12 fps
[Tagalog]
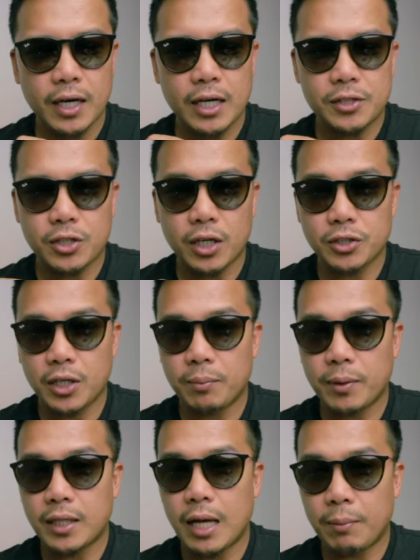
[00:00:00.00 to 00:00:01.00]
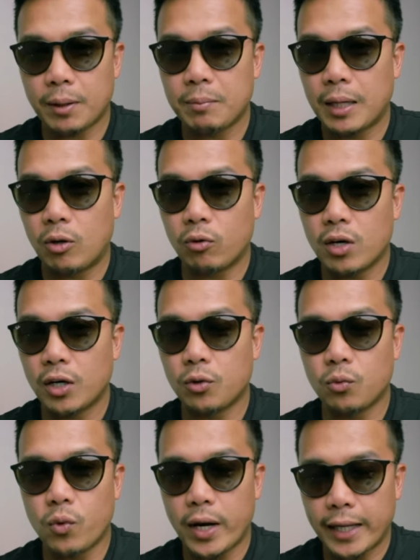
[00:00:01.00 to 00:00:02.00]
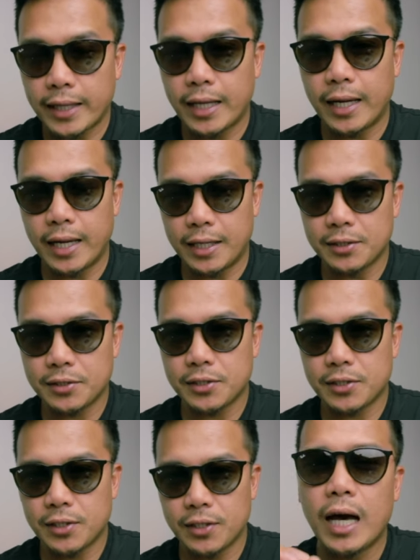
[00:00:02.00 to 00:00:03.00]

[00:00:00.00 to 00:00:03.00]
at saka syempre dapat meron kang yung wide na lens.